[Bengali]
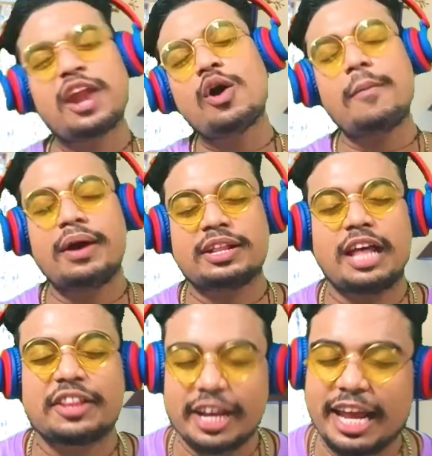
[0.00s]
কেন আমার
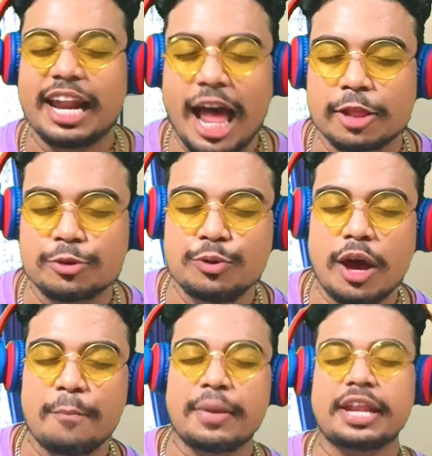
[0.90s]
দাদাকে
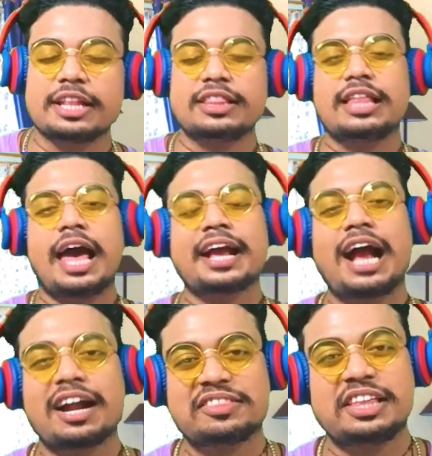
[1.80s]
কুড়া মেরে দেয়
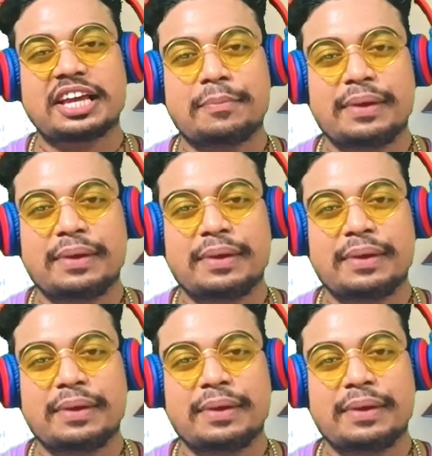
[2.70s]
খাট থেকে